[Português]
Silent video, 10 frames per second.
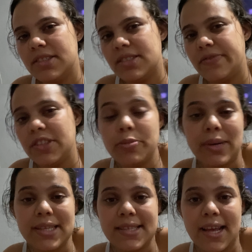20
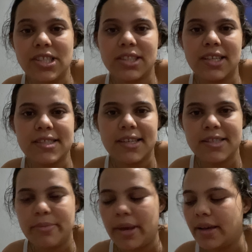para 7 até as 3
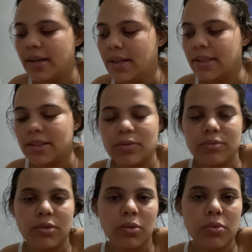e meia, então
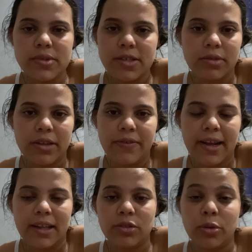não consigo levar
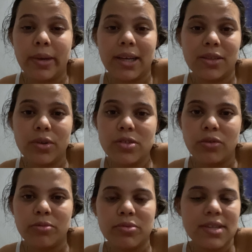ela, eu tenho que pegar dois
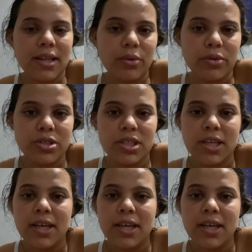ônibus, é longe,